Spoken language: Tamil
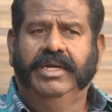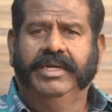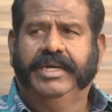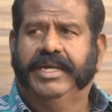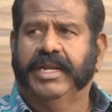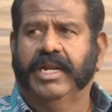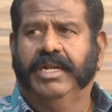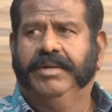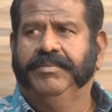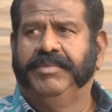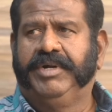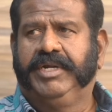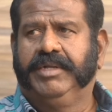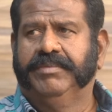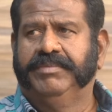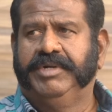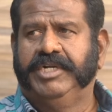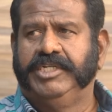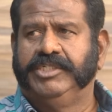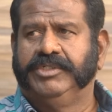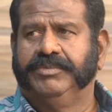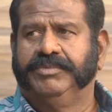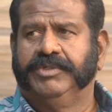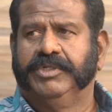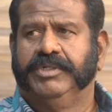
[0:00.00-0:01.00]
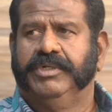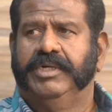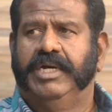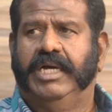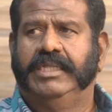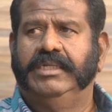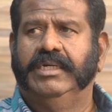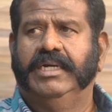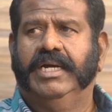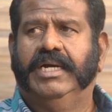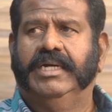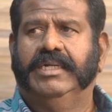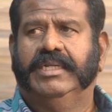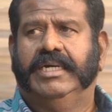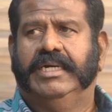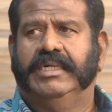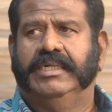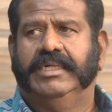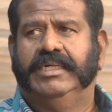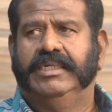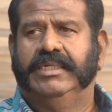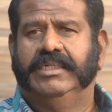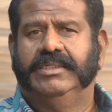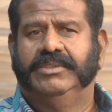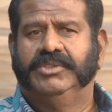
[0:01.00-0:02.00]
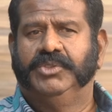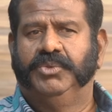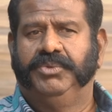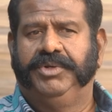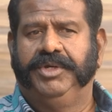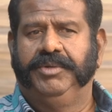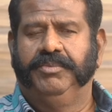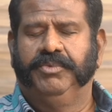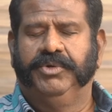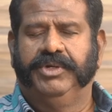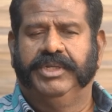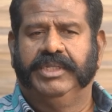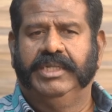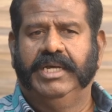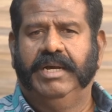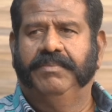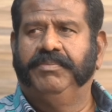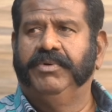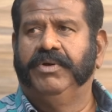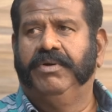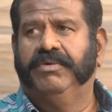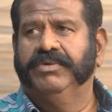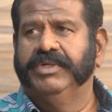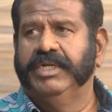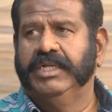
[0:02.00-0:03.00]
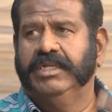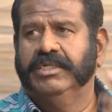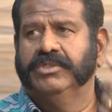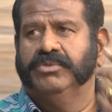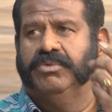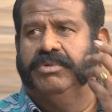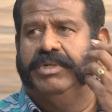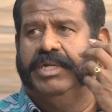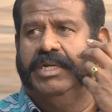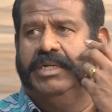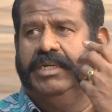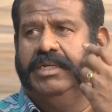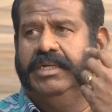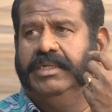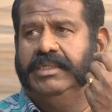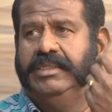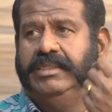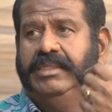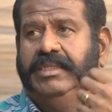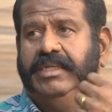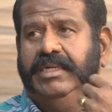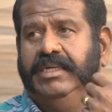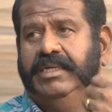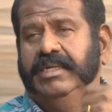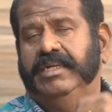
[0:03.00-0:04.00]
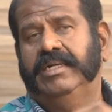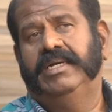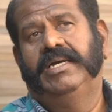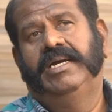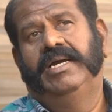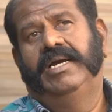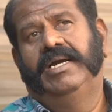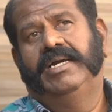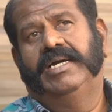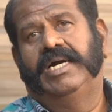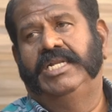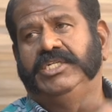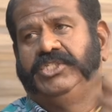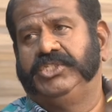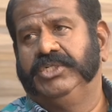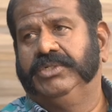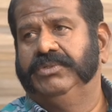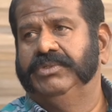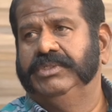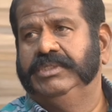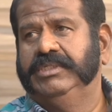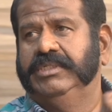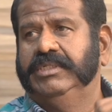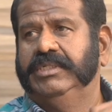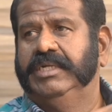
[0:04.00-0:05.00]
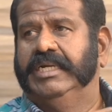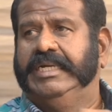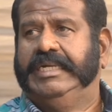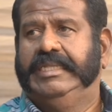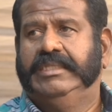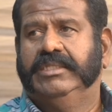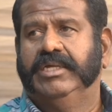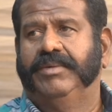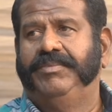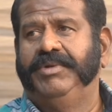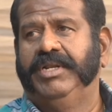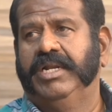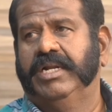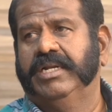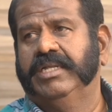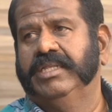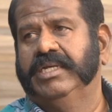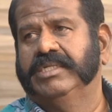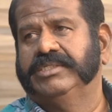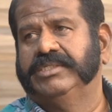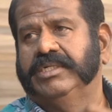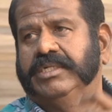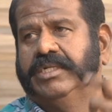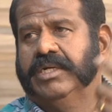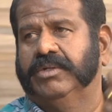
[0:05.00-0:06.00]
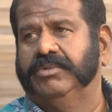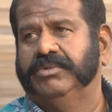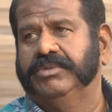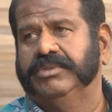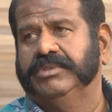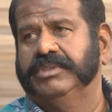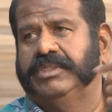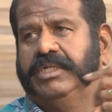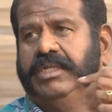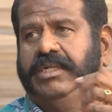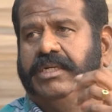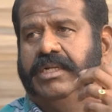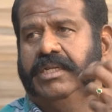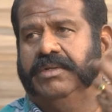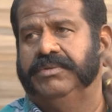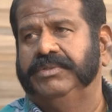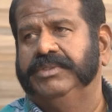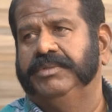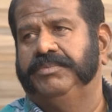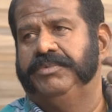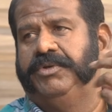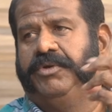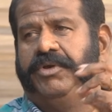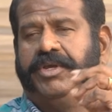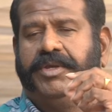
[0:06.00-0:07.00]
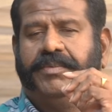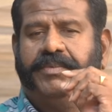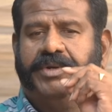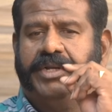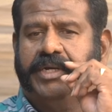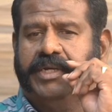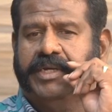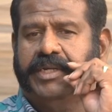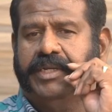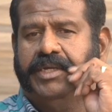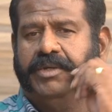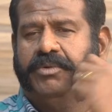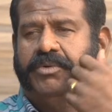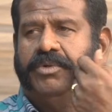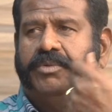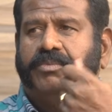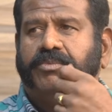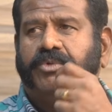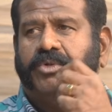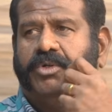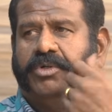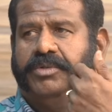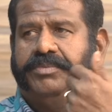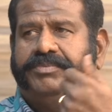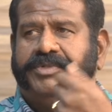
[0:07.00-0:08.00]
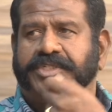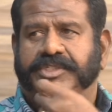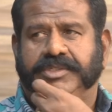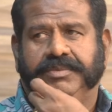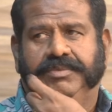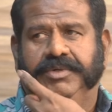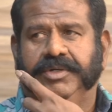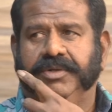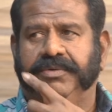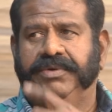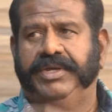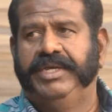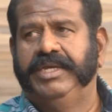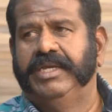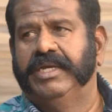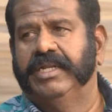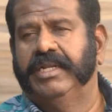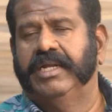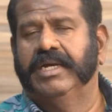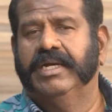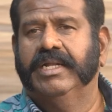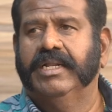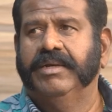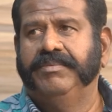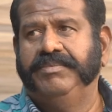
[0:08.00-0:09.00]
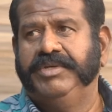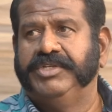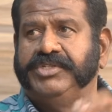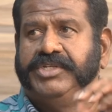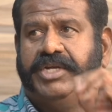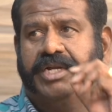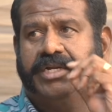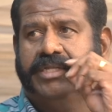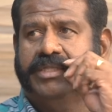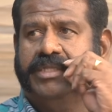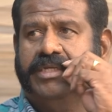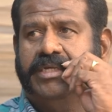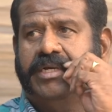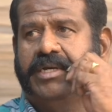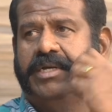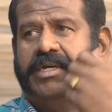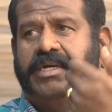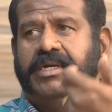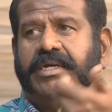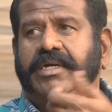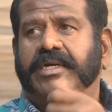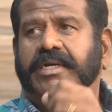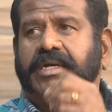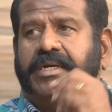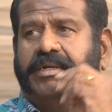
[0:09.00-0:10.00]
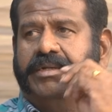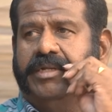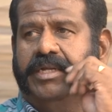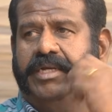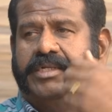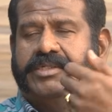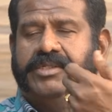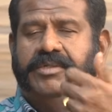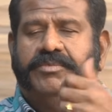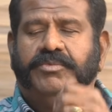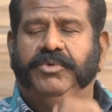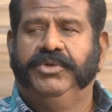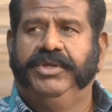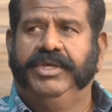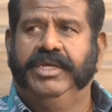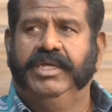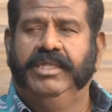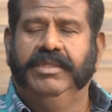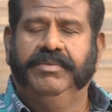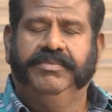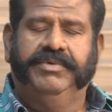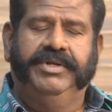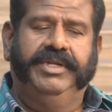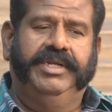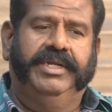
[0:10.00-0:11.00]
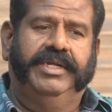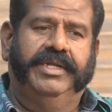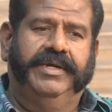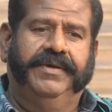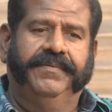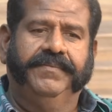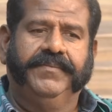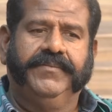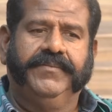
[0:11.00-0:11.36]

கிரண் மேடம் நடித்த படம் அதுக்காக நாங்கள் ஷூட்டிங் போயிருந்தோம் அப்போ அவங்க என்ன சொல்கிறாங்கன்னா இந்த கல்ச்சர் வந்து எங்கள் தமிழ்நாடு தான் செட் ஆகும் தெலுங்கில் வந்து இப்படி வைக்க மாட்டாங்க நீங்கள் ஒரு முறுக்கு மீசை மட்டும் வைங்க நான் மீசை எடுத்து லேசாக முறுக்கி இது பண்ணிட்டேன்